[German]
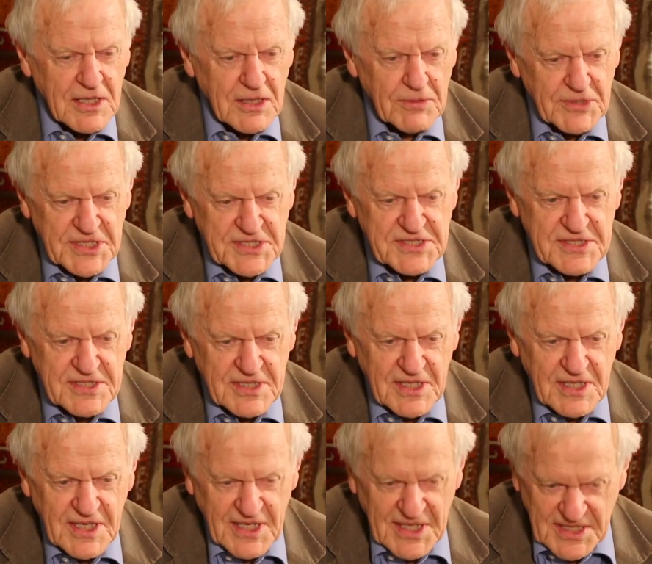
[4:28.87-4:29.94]
Aber jetzt
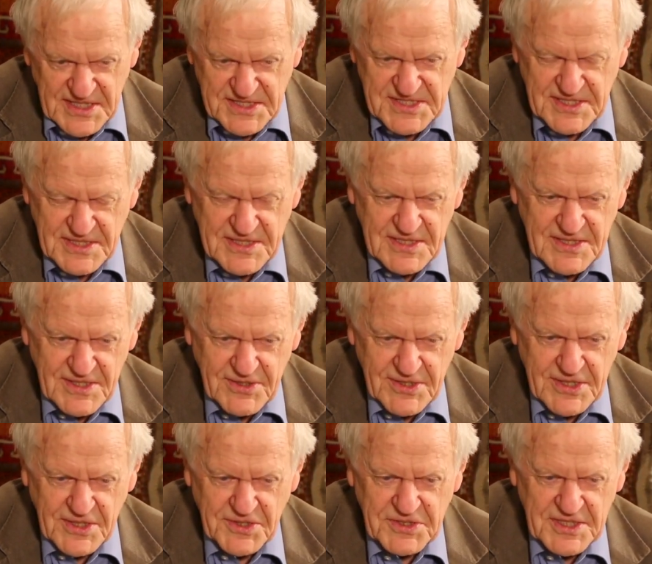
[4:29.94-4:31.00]
ändert sich
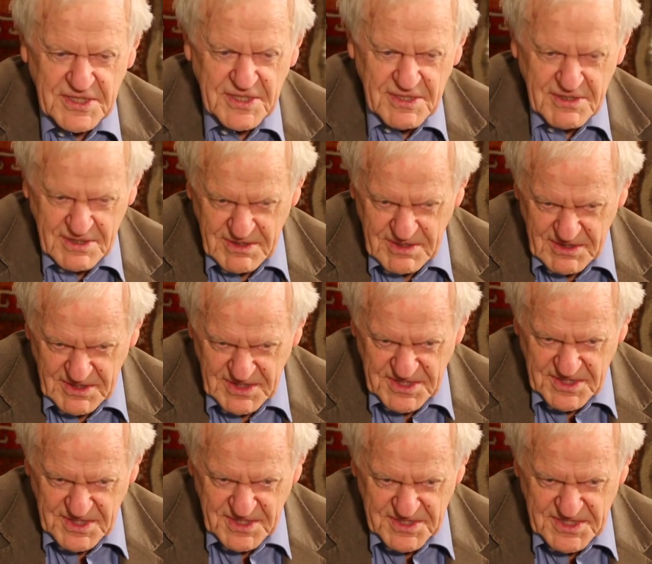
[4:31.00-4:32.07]
natürlich auch die, äh,
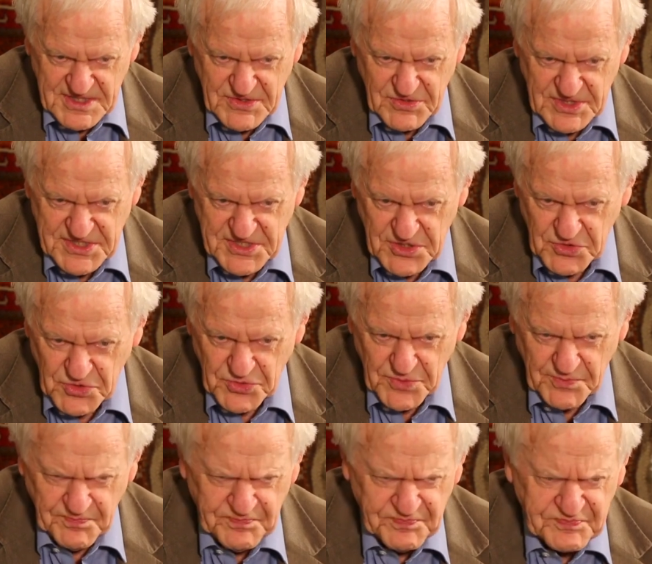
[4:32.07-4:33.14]
die Situation,